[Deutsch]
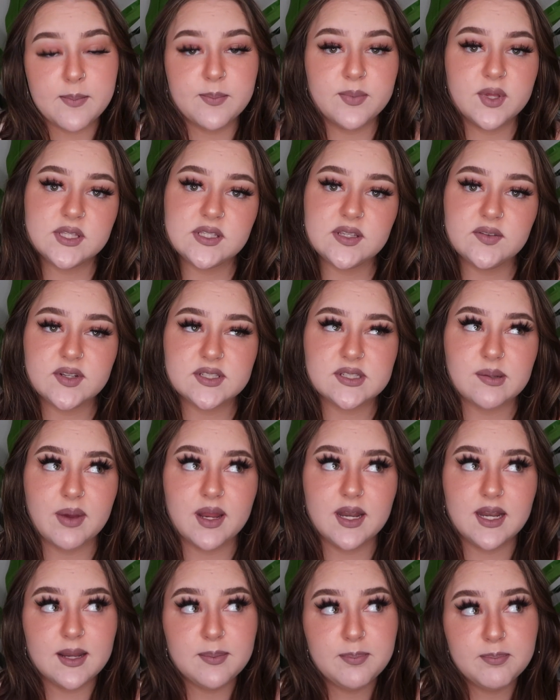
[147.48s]
ein bisschen was an
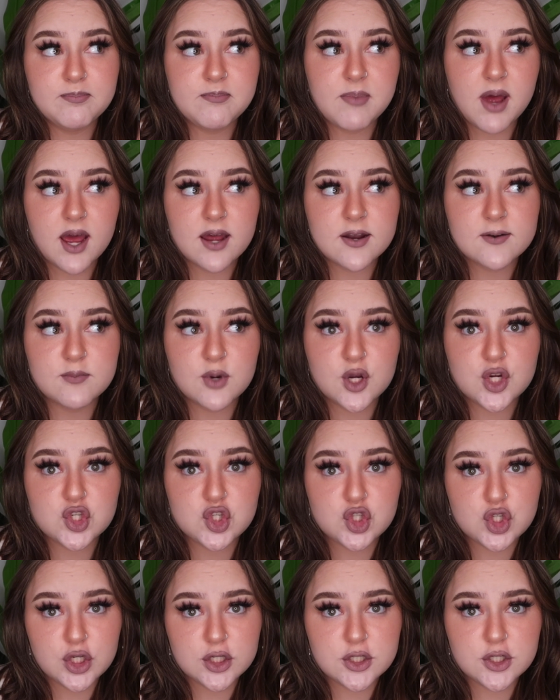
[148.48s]
meinen Lippen machen
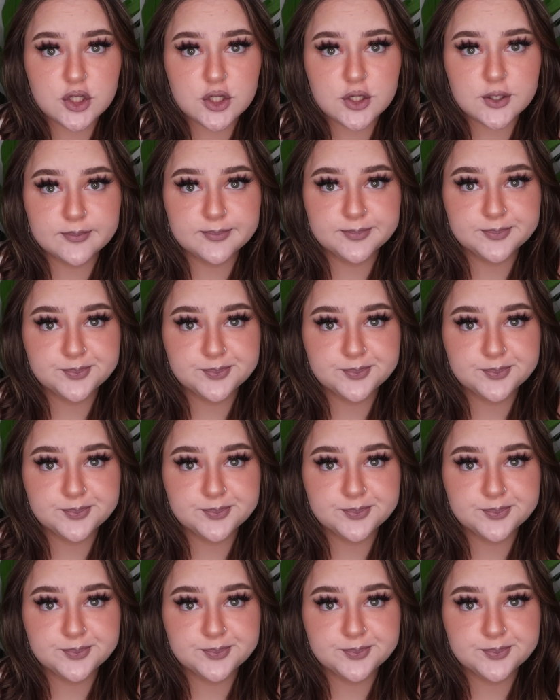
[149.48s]
möchte.